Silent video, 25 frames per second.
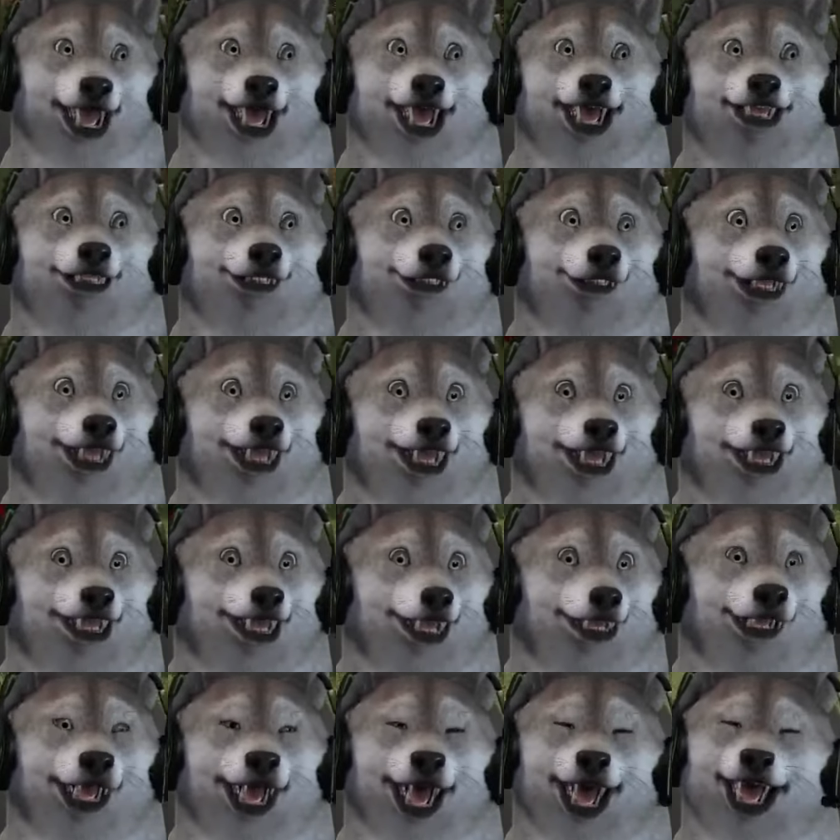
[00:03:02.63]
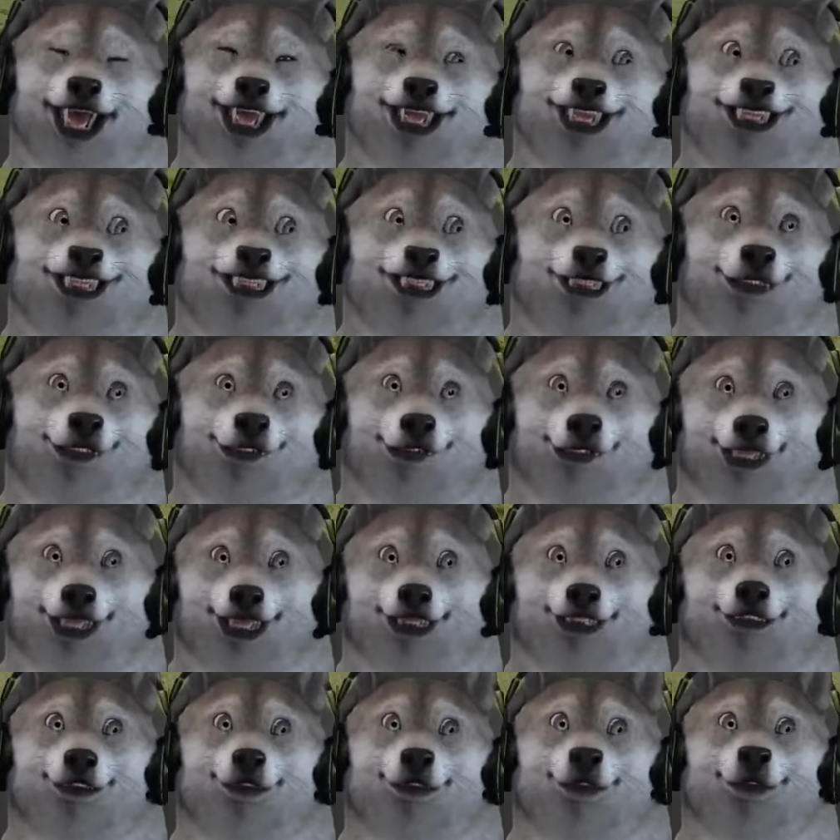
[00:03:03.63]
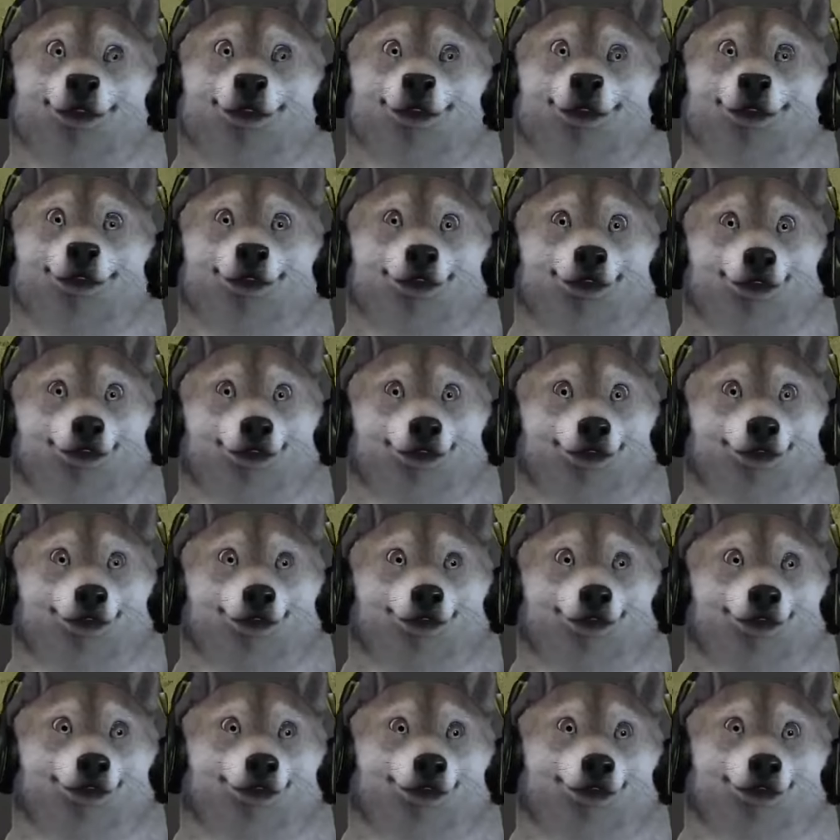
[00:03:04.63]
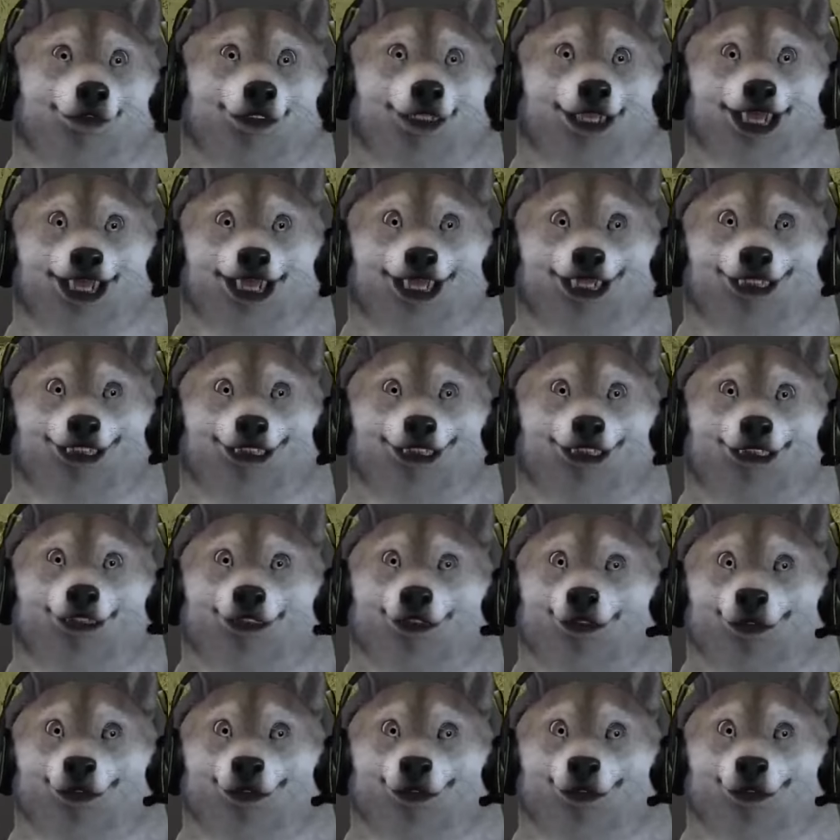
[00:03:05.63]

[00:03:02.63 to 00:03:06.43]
Finde ich auch mega geil. Ähm, ja.